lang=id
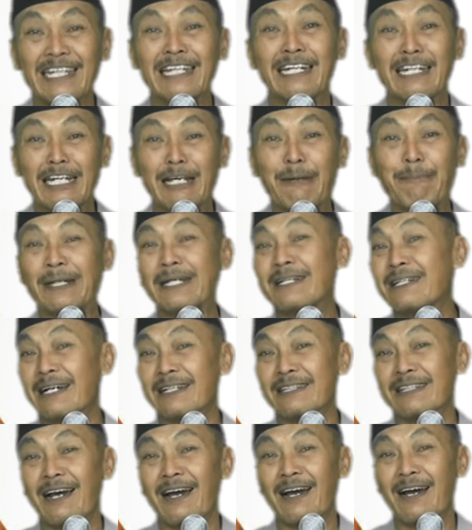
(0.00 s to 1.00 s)
ini
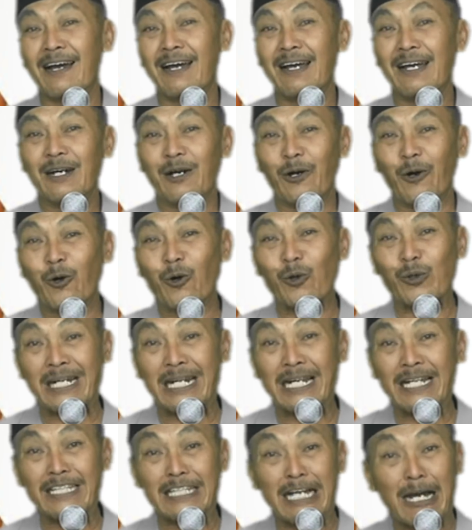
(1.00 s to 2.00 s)
bedanya.
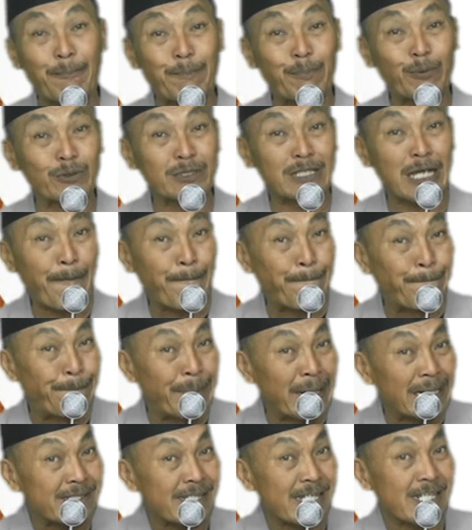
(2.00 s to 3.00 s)
Orang yang punya
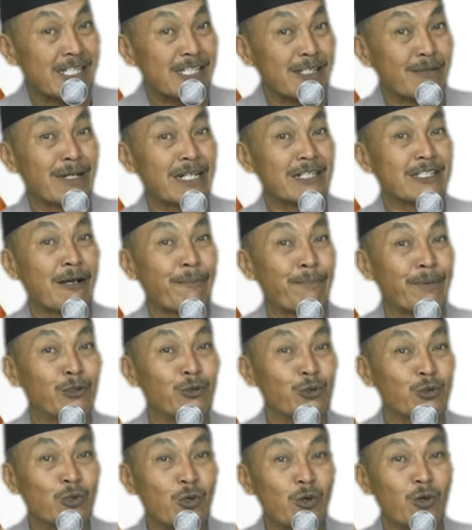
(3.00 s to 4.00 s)
basis masa
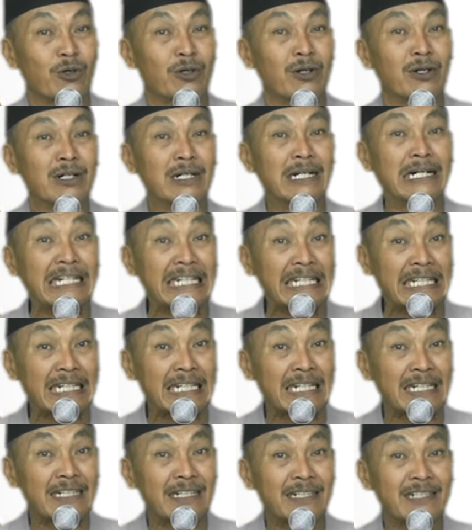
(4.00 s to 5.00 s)
pendukung
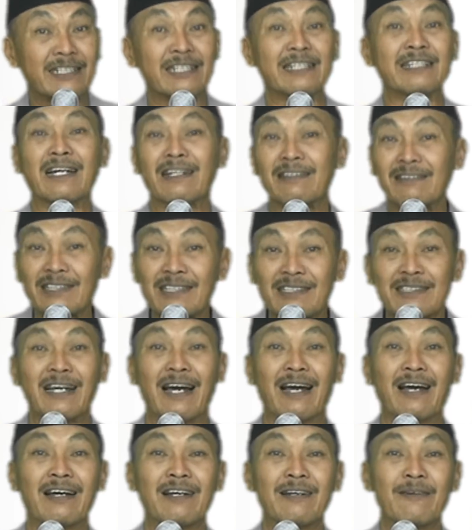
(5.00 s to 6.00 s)
real dengan
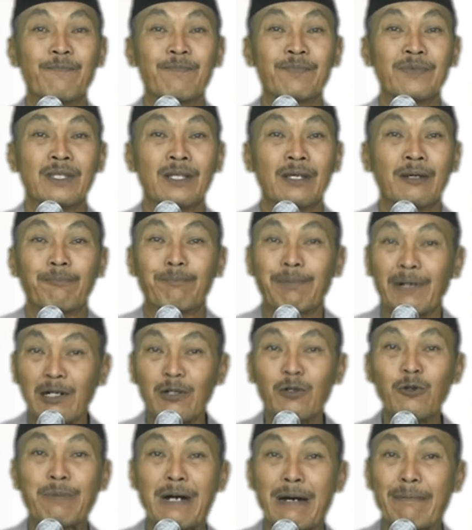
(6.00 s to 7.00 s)
tidak.
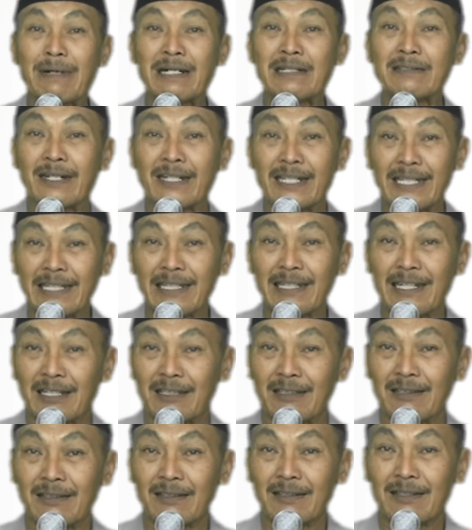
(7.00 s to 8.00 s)
Perlu Pak Mardhani
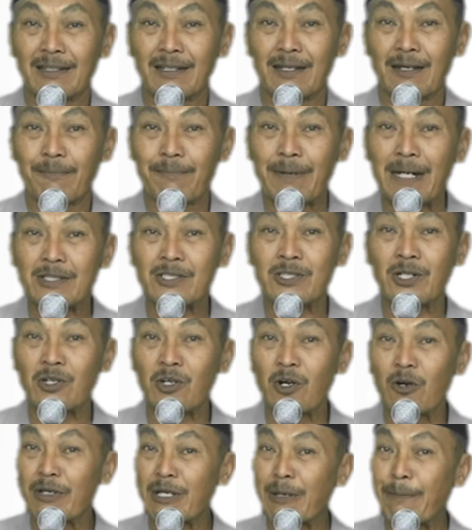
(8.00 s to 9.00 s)
ingat, Pak
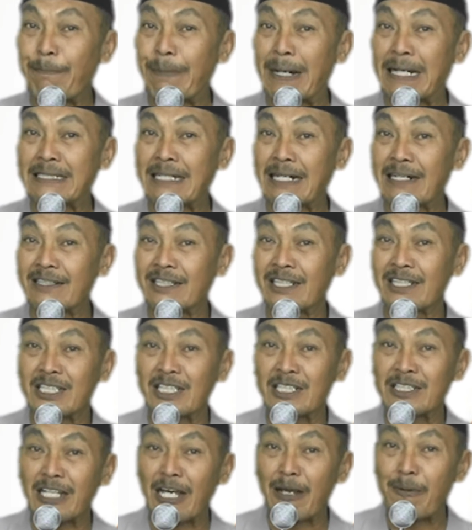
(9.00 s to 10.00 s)
Jokowi banyak
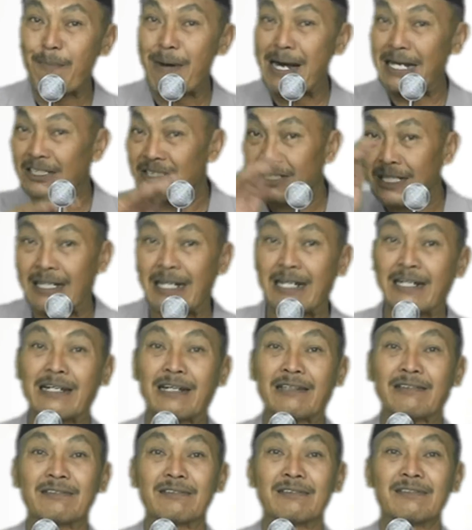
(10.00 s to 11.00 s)
dicintai
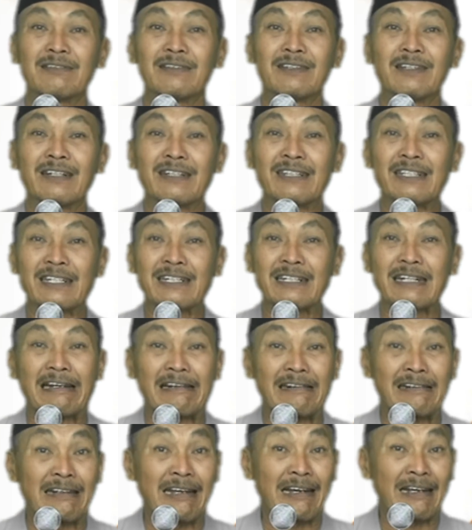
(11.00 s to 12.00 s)
masyarakat
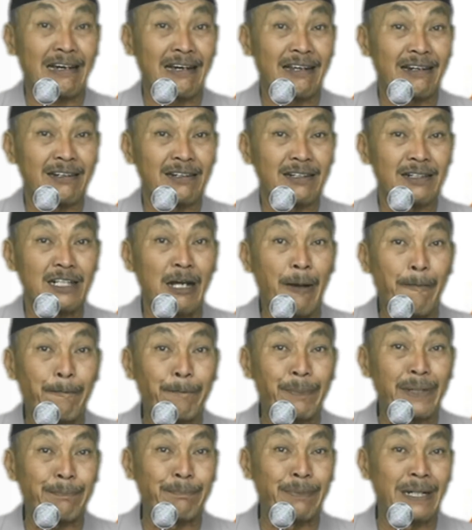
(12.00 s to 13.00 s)
dikarenakan
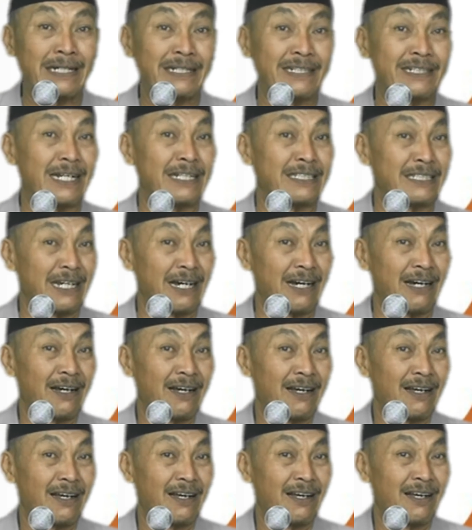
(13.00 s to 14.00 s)
kepribadiannya.